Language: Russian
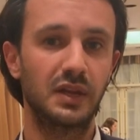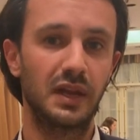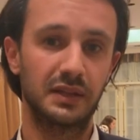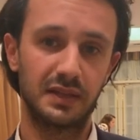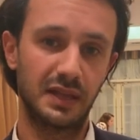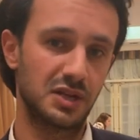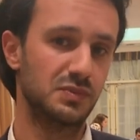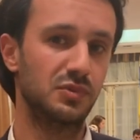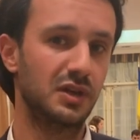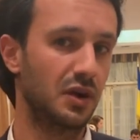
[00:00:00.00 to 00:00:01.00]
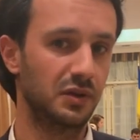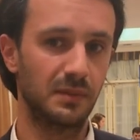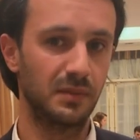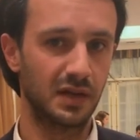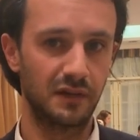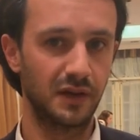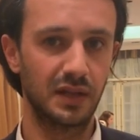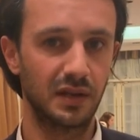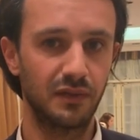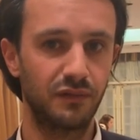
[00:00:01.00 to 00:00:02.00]
туре это также будет какой-то
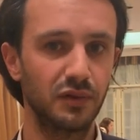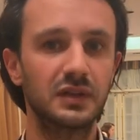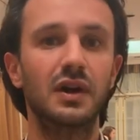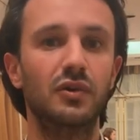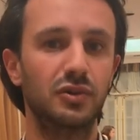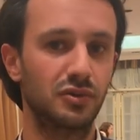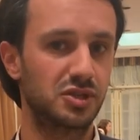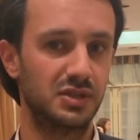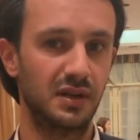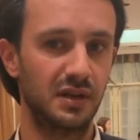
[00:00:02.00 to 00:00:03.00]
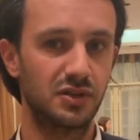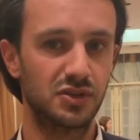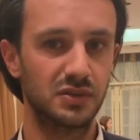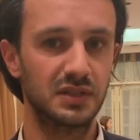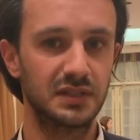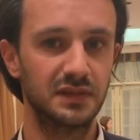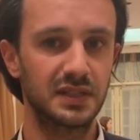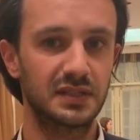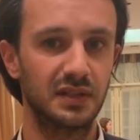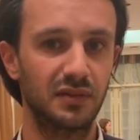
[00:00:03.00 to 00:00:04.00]
благотворительный фонд, какой точно еще
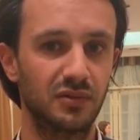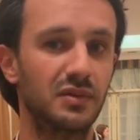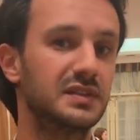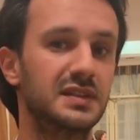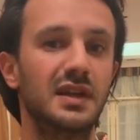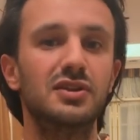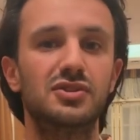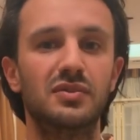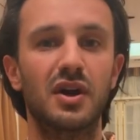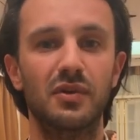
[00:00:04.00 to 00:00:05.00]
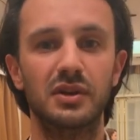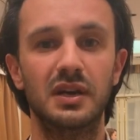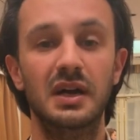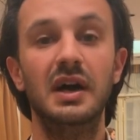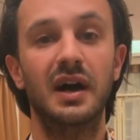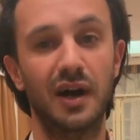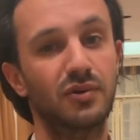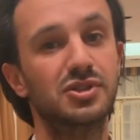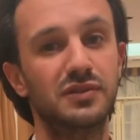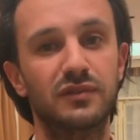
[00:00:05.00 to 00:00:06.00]
неизвестно, но сказали, что какой-то
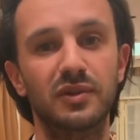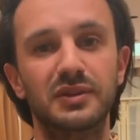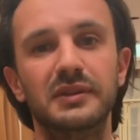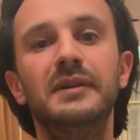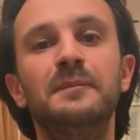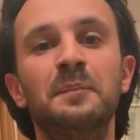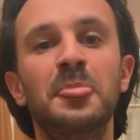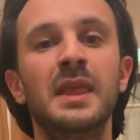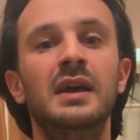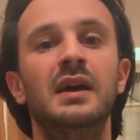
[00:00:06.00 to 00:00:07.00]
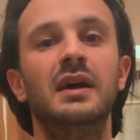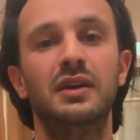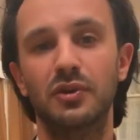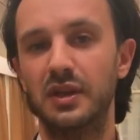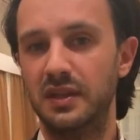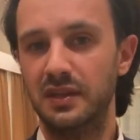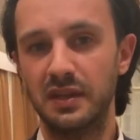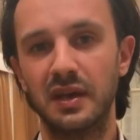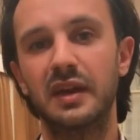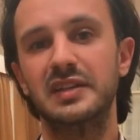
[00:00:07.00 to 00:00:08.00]
хороший фонд. Георгий
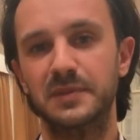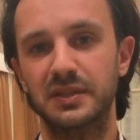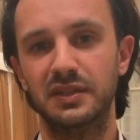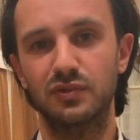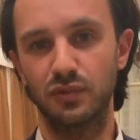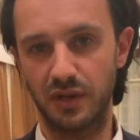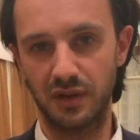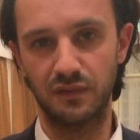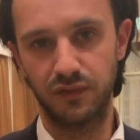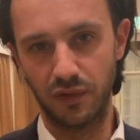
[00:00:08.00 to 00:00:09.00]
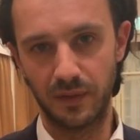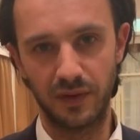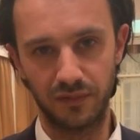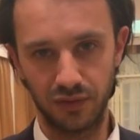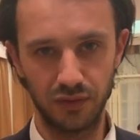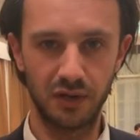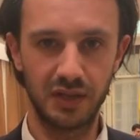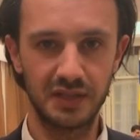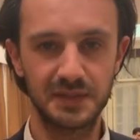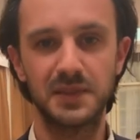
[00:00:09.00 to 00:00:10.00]
Тихий, корреспондент Укринформа в
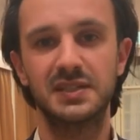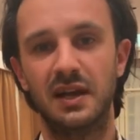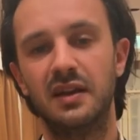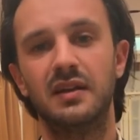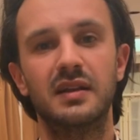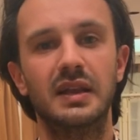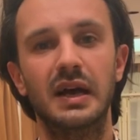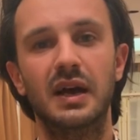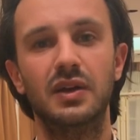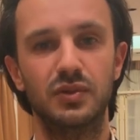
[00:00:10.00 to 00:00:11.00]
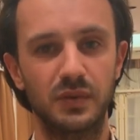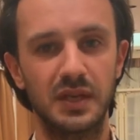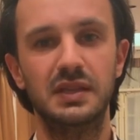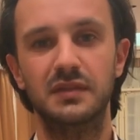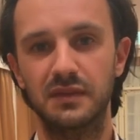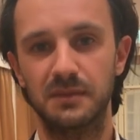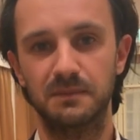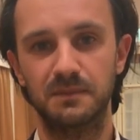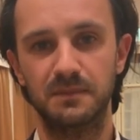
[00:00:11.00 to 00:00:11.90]
Нью-Йорке, специально для UATV.